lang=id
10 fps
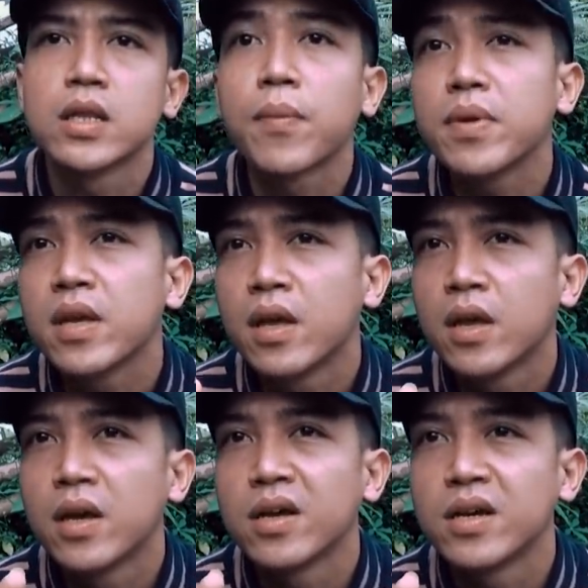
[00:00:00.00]
Tapi
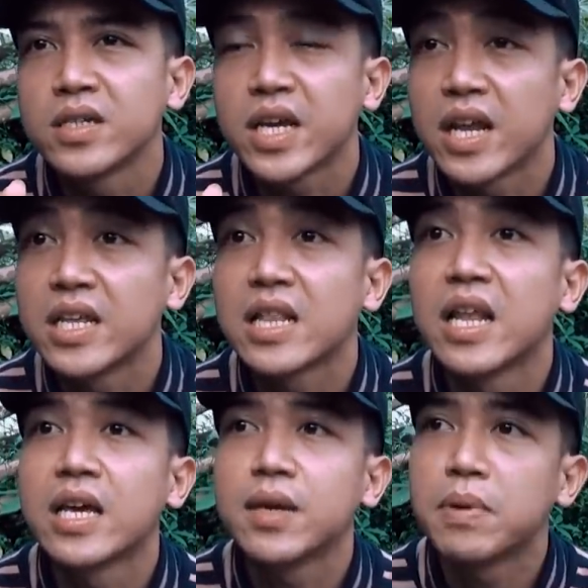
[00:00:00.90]
uh, saya lihat
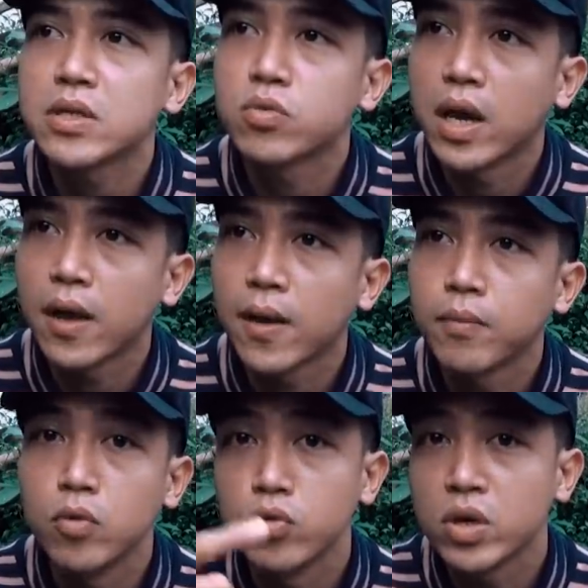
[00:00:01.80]
lagi pas sudah
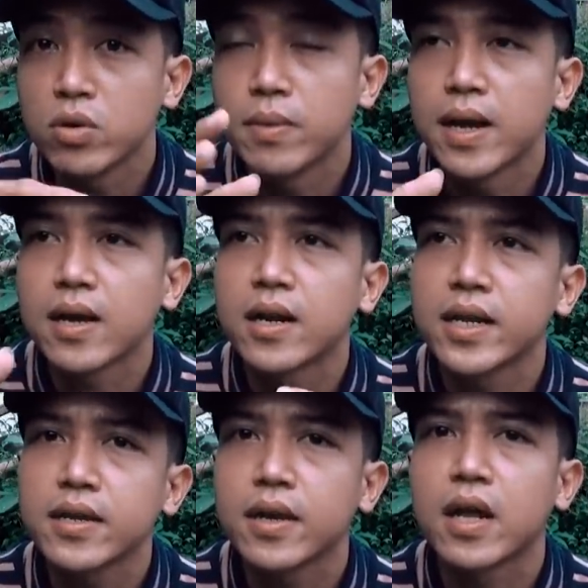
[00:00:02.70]
bulunya udah udah
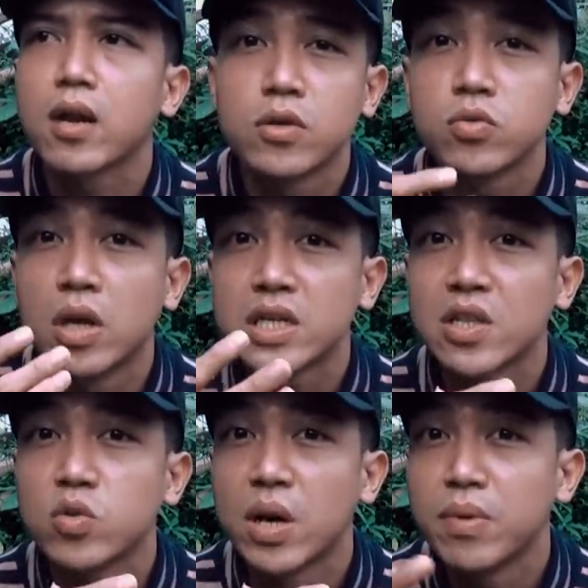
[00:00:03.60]
kering karena sudah
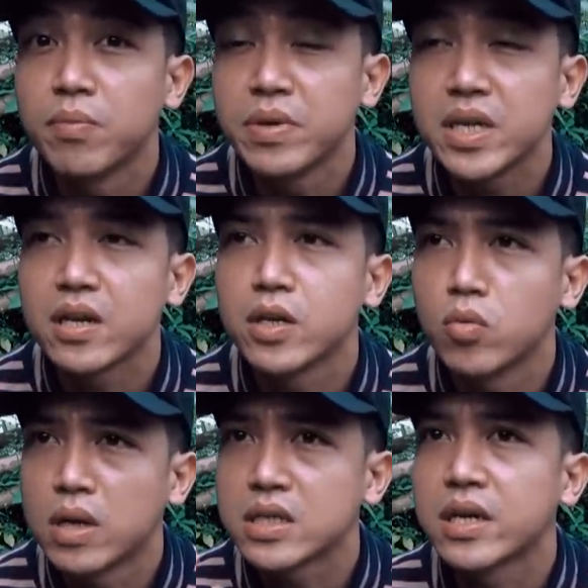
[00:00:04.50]
satu jam lebih ya di
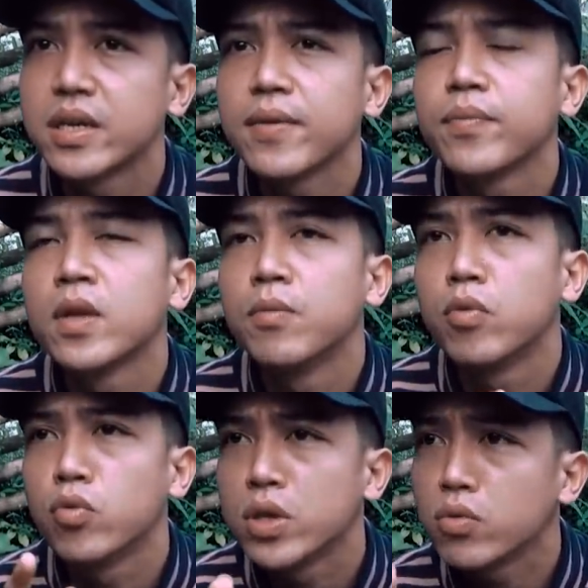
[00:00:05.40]
rumah saya
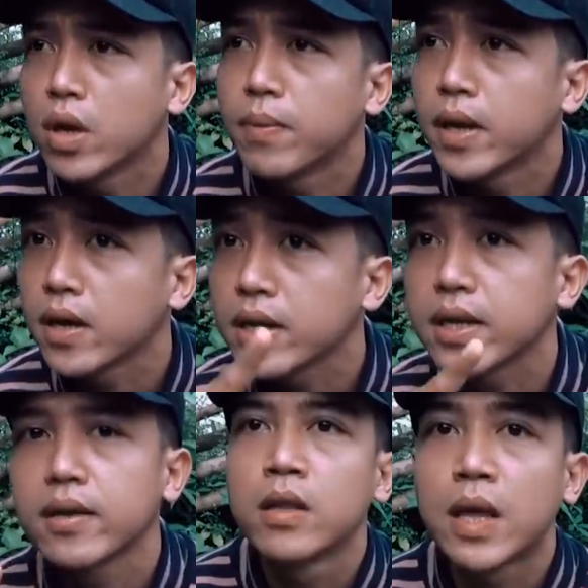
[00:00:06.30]
bulunya udah pada
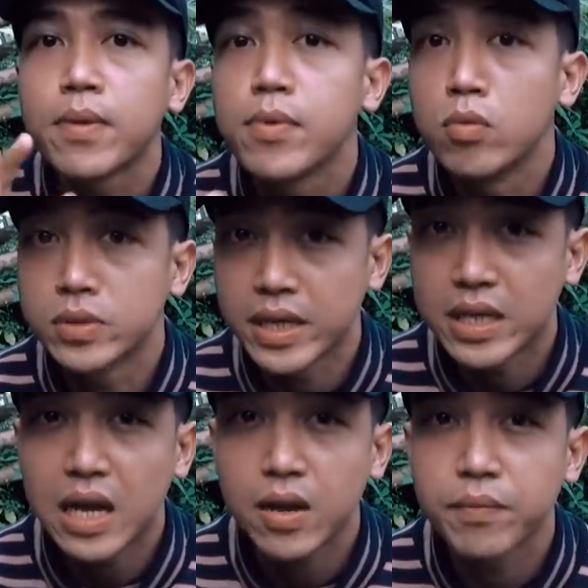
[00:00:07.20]
kering tapi belum saya
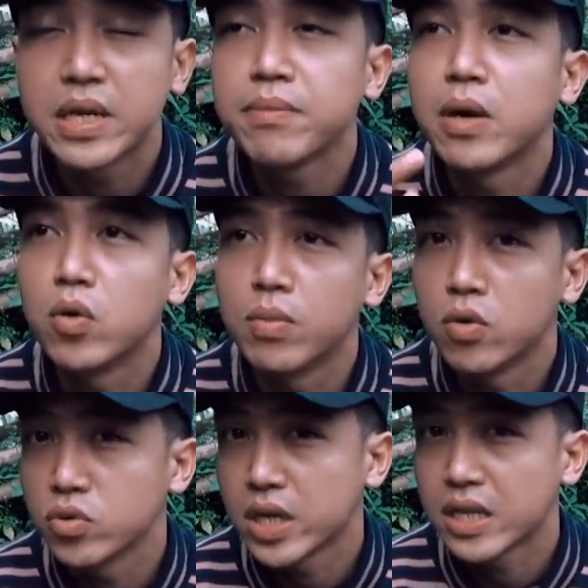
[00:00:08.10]
tangkap ini baru
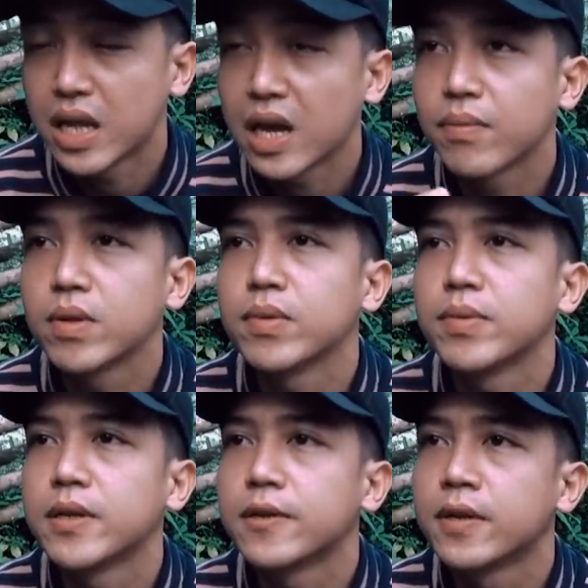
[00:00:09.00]
mau saya tangkap
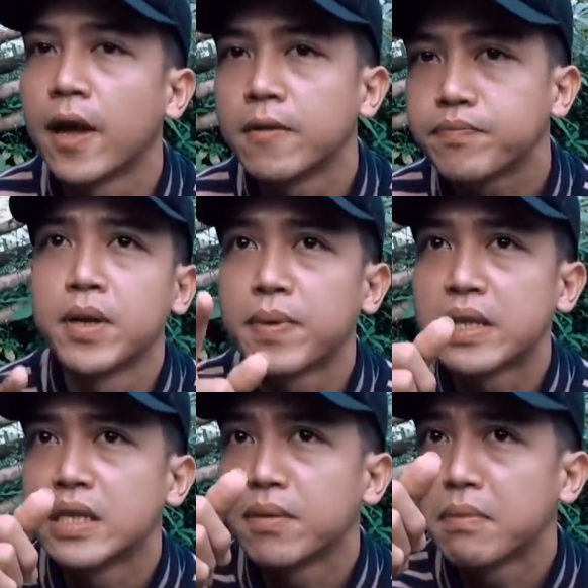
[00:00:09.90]
teman-teman nah
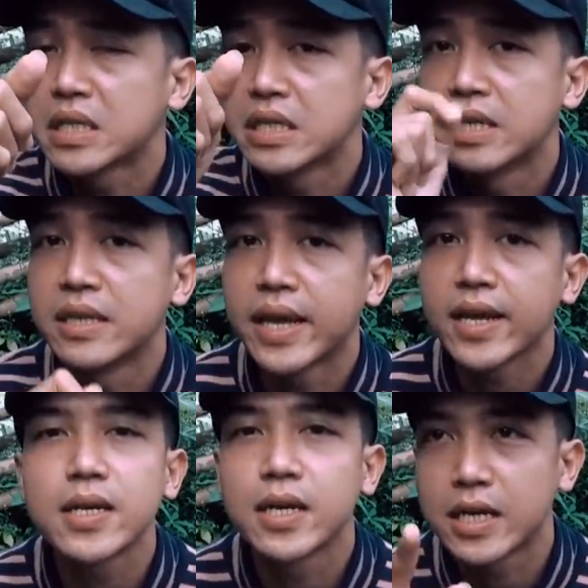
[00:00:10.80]
merpatinya masih di
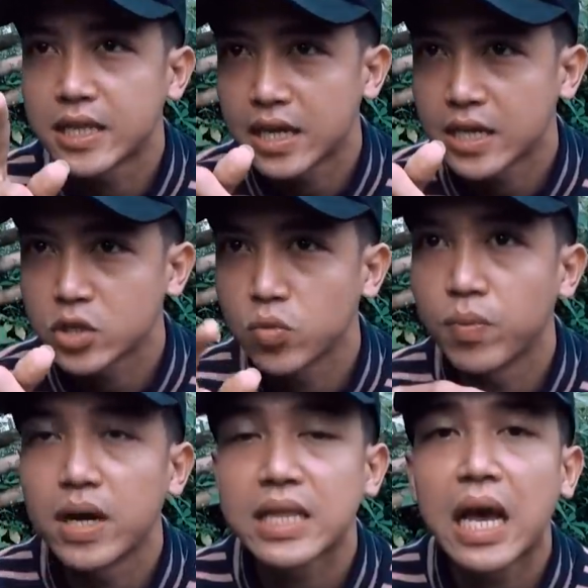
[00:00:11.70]
genteng kita
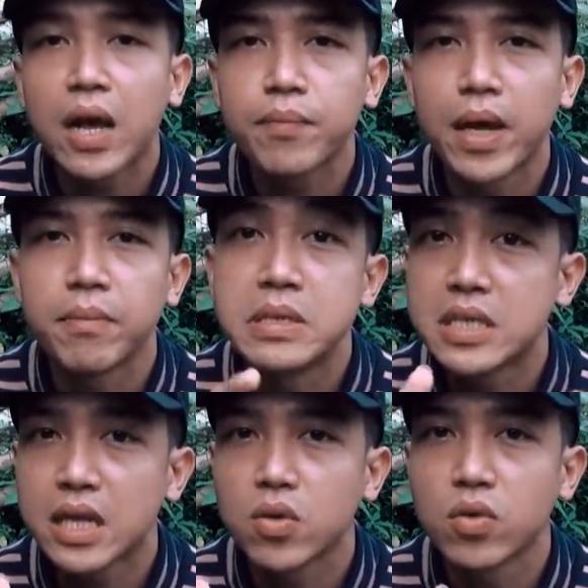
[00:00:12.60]
coba tangkep ya
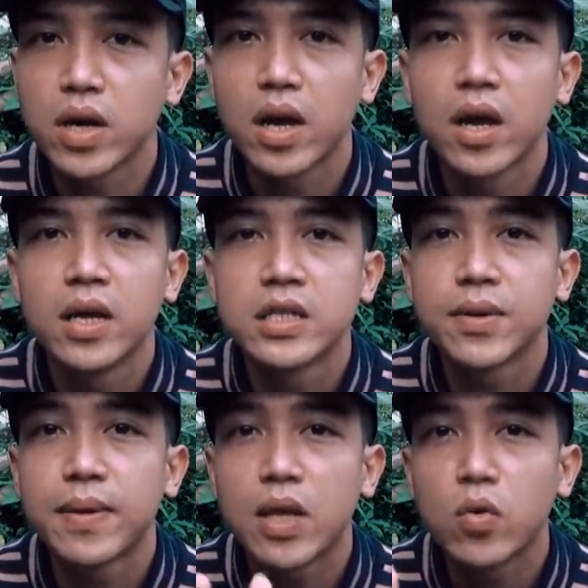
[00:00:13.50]
bisa atau enggak
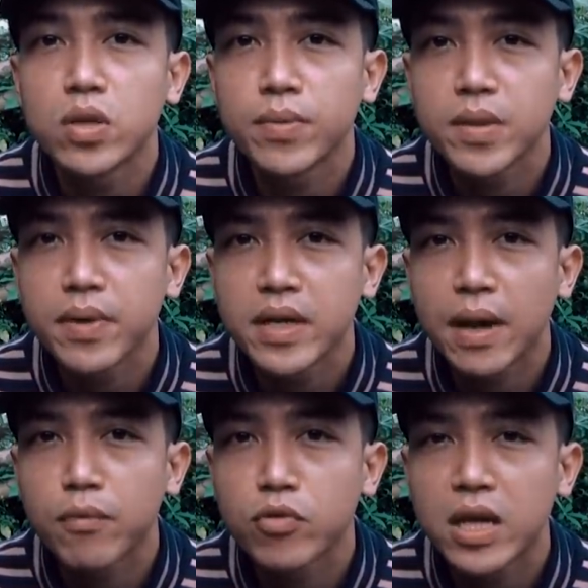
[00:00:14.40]
siapa tahu teman-teman
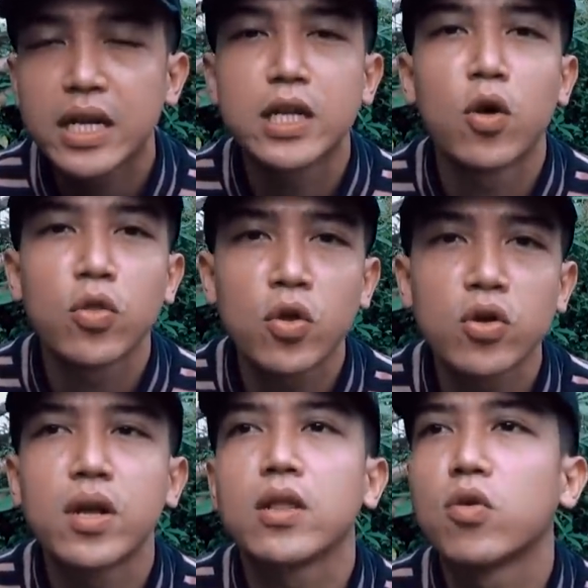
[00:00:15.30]
yang punya lagi
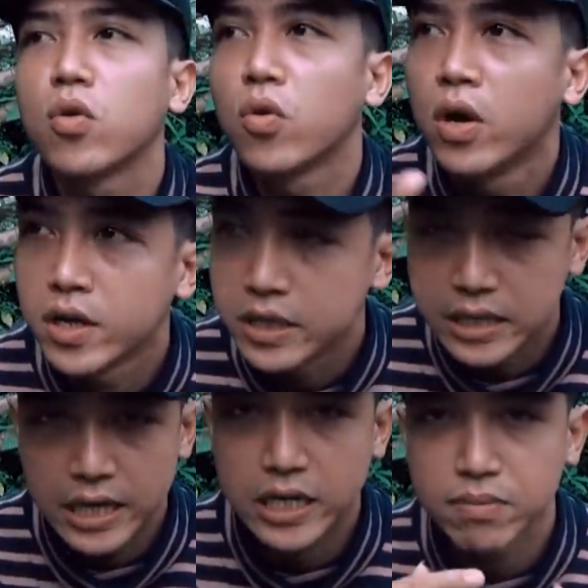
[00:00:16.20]
nonton atau
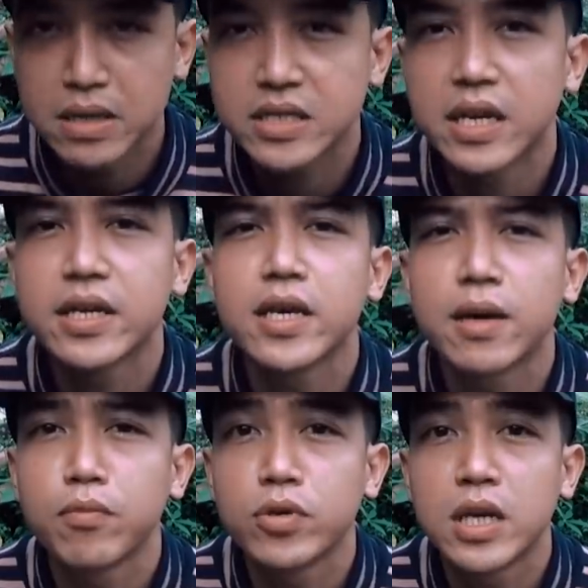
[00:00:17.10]
di daerah tempat saya
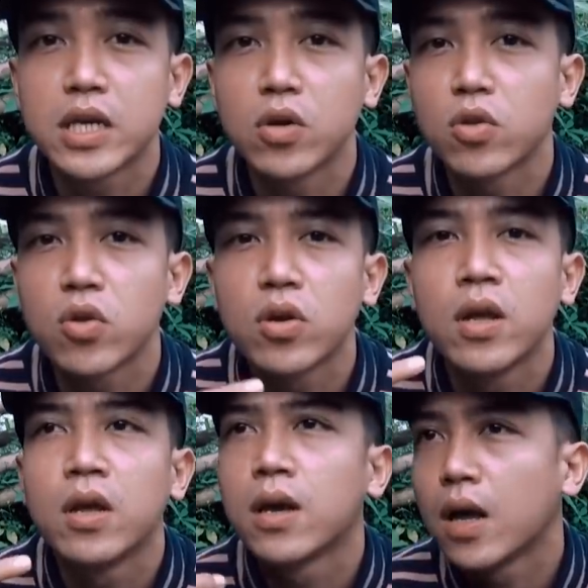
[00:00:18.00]
yang punya lagi nonton
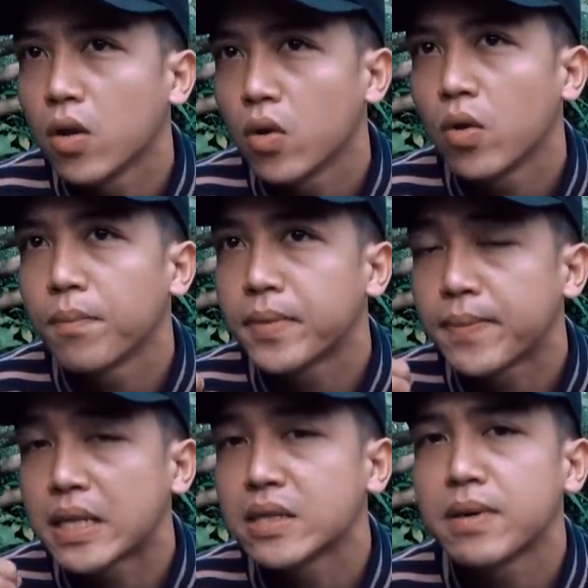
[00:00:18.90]
kalau
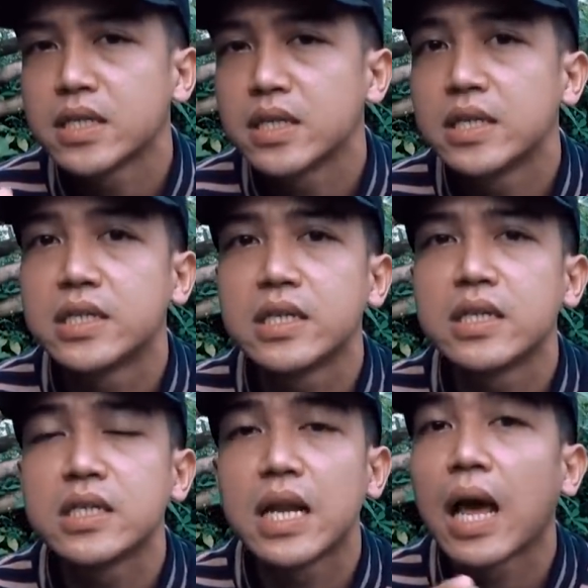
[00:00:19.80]
merpatinya masih di
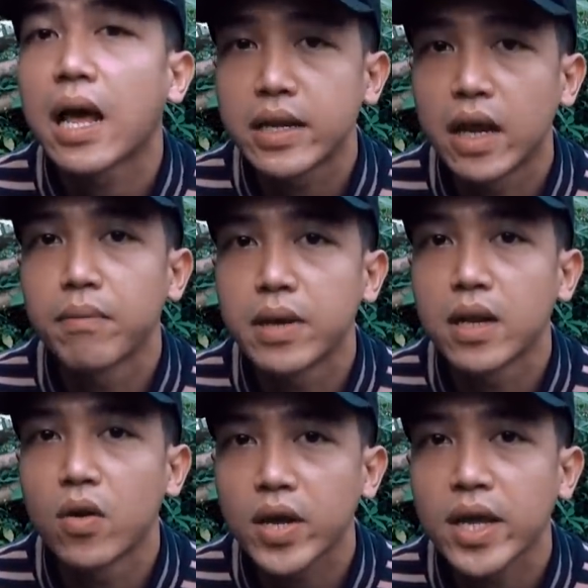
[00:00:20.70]
sini silahkan diambil
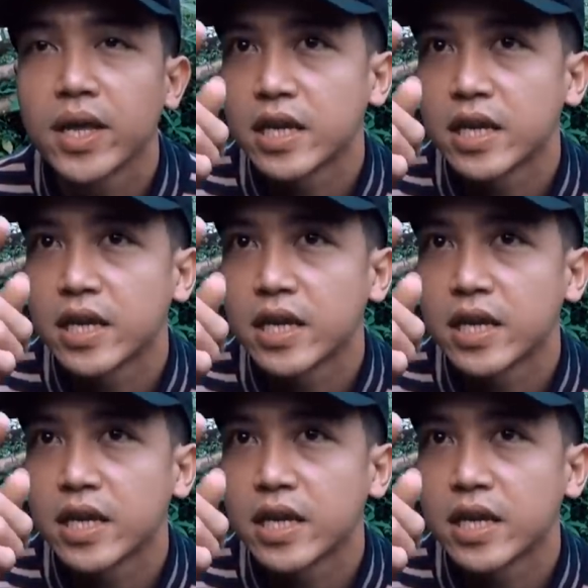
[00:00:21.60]
oke okay?